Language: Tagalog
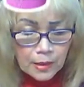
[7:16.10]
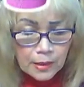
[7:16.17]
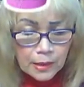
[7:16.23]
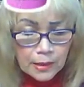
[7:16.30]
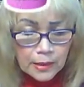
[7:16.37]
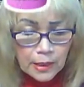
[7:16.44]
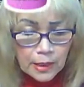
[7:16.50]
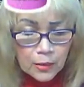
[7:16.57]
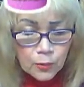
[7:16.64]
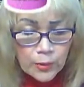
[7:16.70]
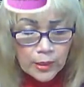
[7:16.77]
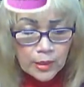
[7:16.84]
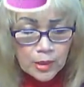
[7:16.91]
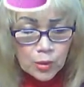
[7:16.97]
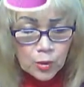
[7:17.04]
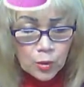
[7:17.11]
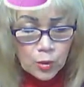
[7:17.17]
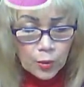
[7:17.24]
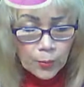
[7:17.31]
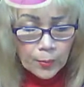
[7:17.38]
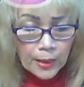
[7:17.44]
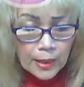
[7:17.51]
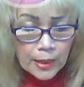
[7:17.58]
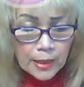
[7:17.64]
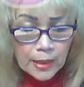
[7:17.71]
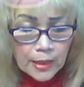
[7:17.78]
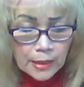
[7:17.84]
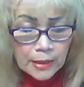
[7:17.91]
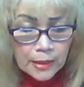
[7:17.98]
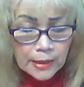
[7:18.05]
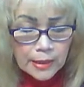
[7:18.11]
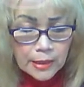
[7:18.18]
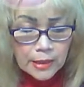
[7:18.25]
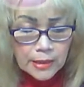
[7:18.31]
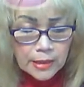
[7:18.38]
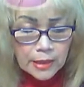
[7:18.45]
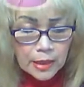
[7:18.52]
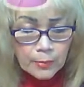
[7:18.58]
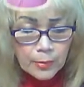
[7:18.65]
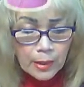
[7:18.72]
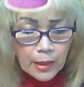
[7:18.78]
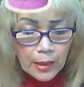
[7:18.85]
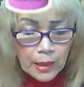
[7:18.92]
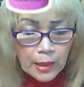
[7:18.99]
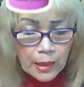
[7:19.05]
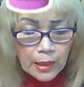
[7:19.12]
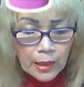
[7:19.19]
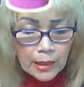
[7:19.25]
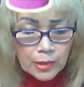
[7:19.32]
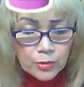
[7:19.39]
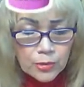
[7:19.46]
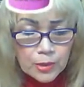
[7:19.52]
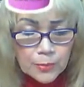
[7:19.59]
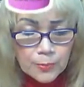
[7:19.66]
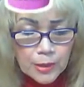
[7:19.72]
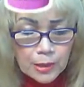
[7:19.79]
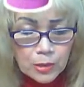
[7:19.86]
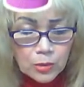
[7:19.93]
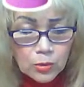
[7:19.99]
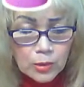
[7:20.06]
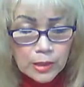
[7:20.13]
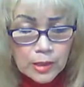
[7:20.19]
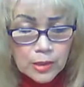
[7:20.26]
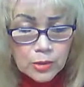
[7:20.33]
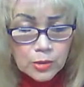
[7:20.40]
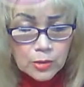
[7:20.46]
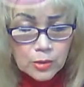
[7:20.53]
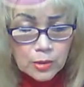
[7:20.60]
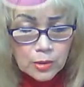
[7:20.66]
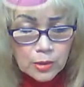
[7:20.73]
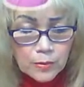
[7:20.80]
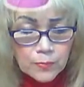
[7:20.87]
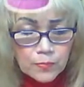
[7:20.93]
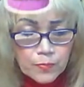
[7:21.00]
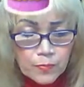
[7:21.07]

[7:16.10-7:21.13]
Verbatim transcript: kay Darwin Digoma, kay LG Abahar, Josephine Tulisog,